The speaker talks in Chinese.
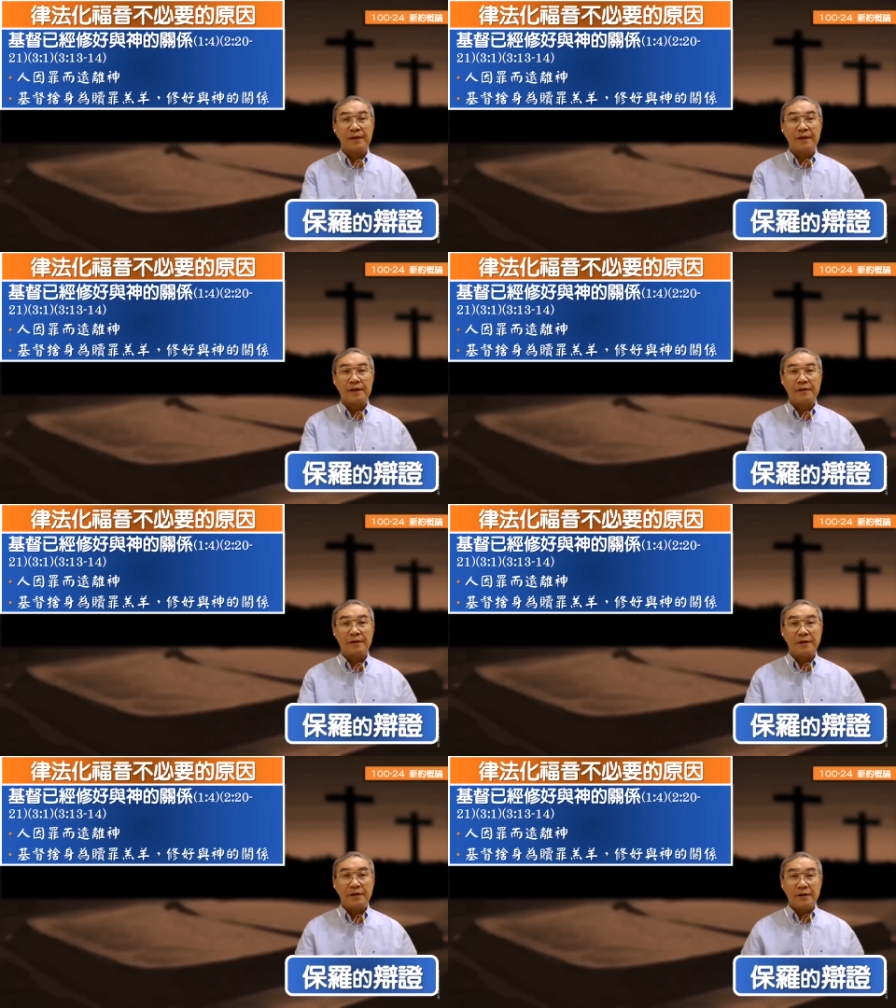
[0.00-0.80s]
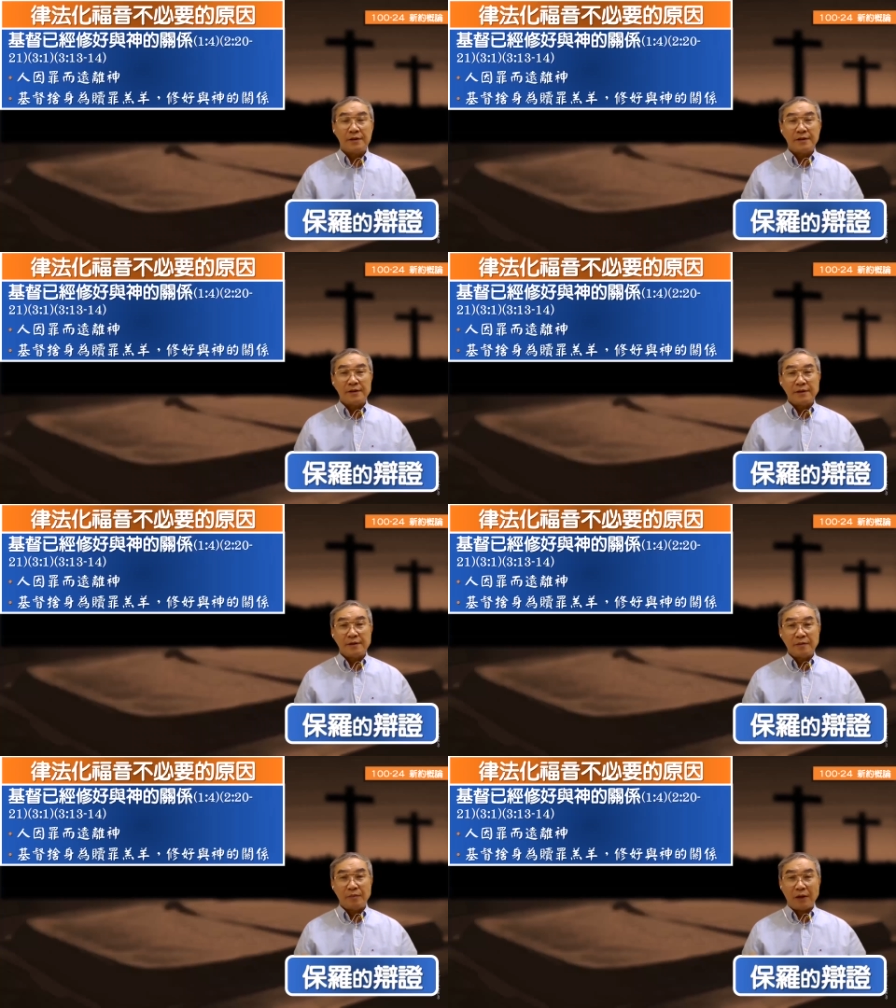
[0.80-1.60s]
那
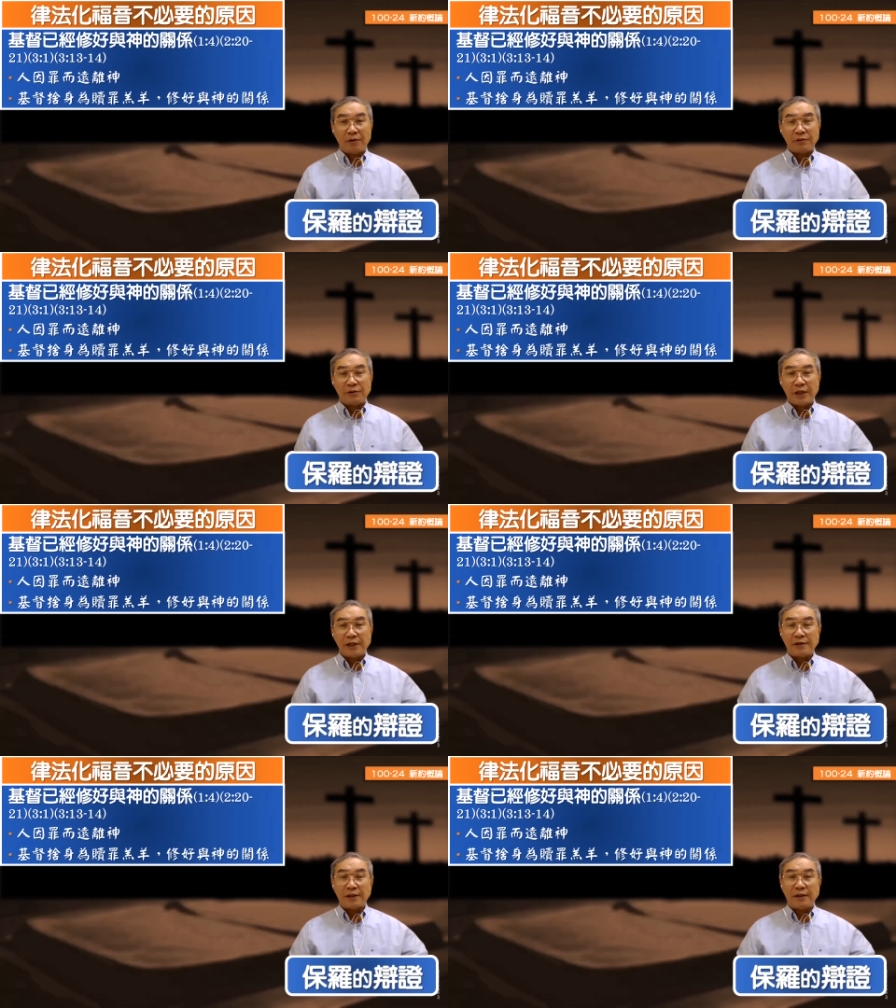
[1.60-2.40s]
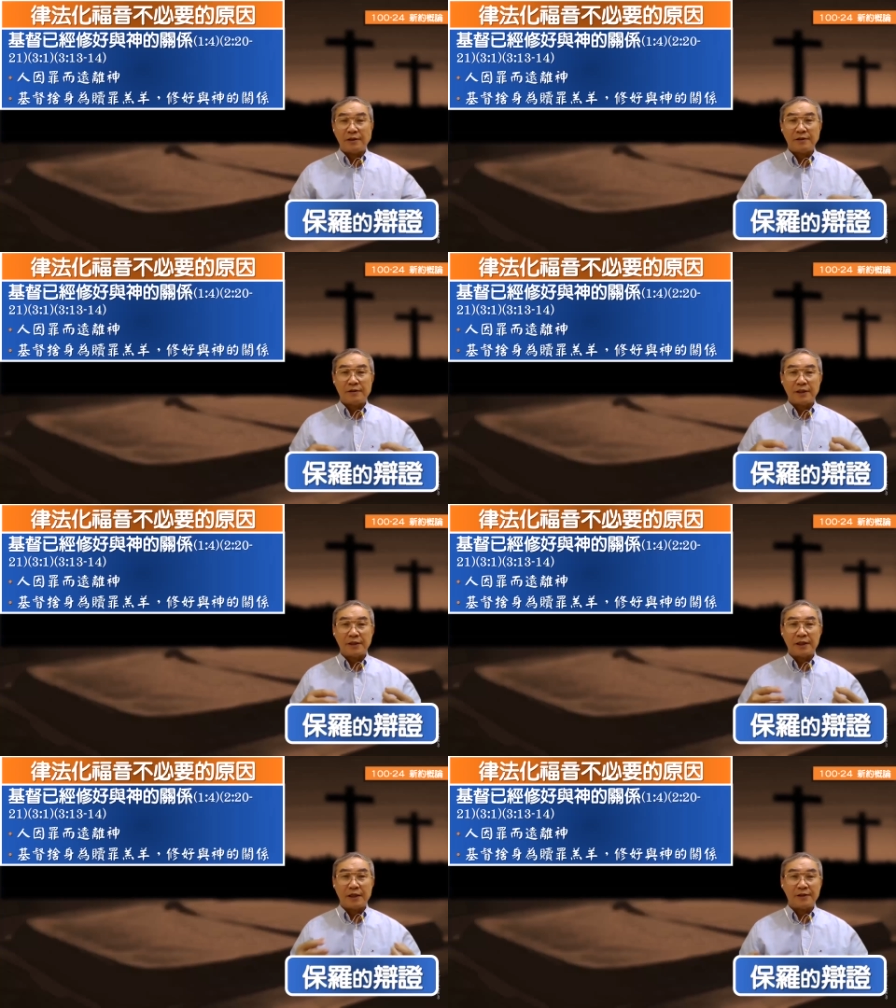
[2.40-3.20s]
保罗就开始来跟
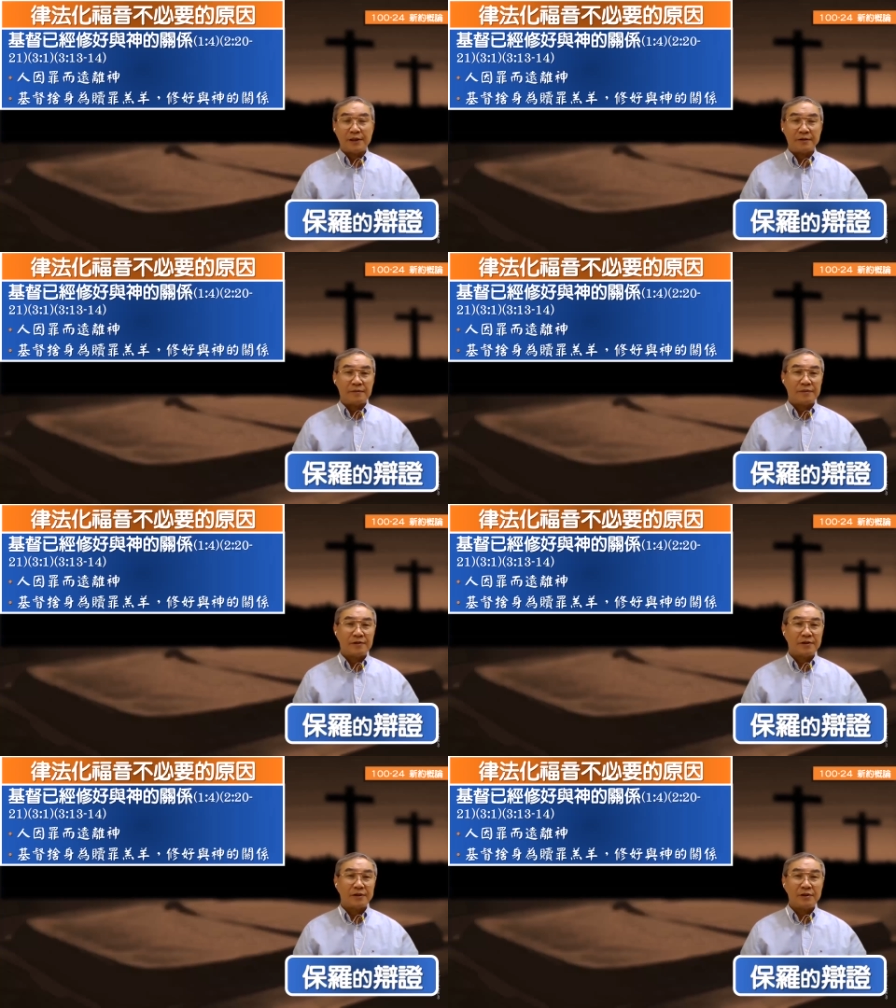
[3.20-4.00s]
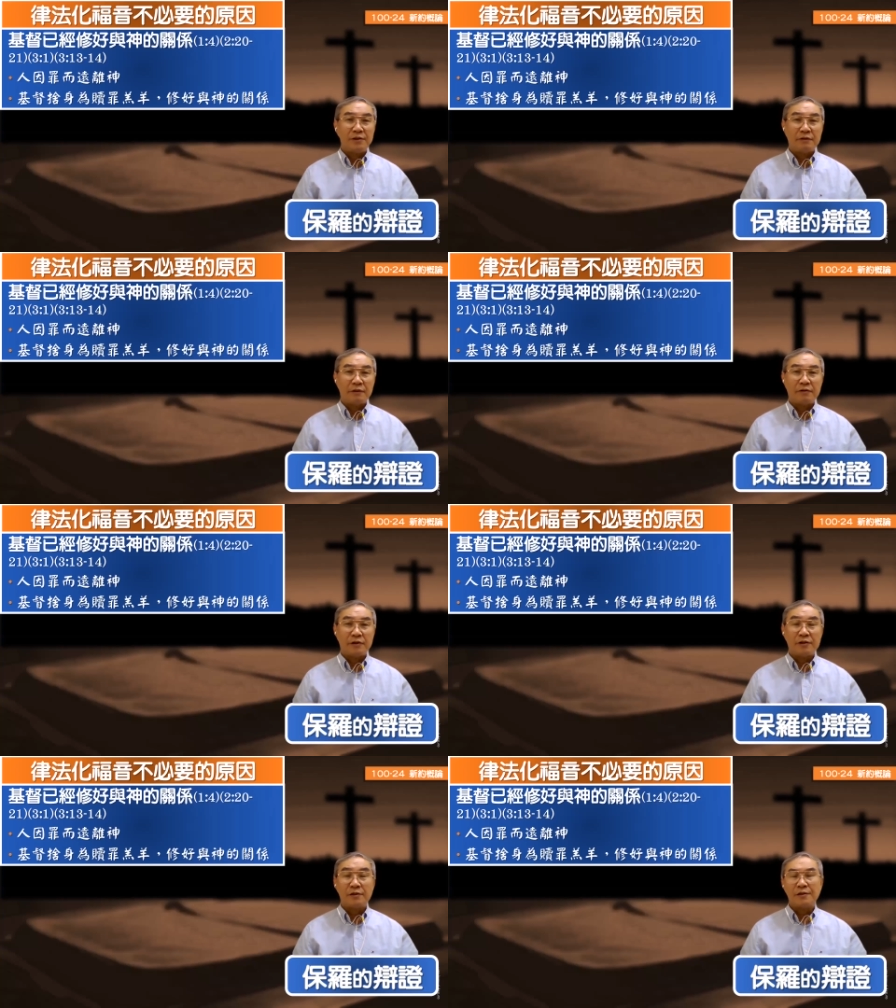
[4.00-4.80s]
大家讲，这个立法化
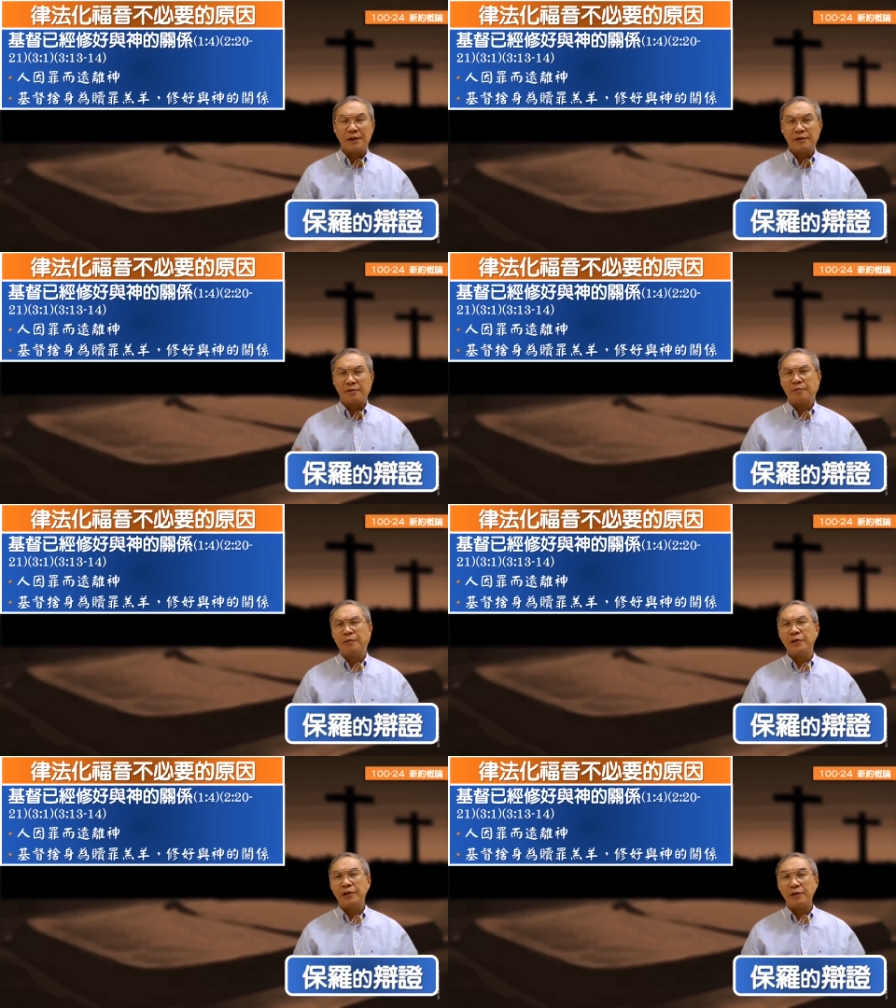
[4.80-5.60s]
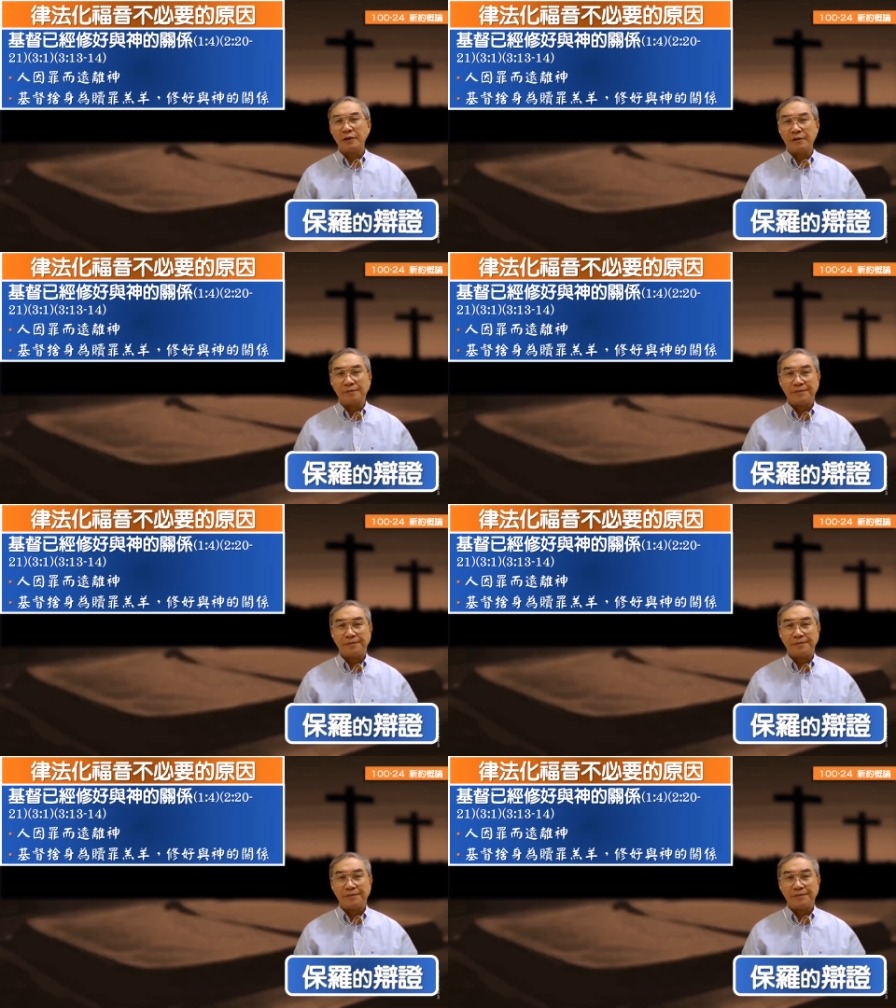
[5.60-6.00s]
婚姻事实上是不必要的。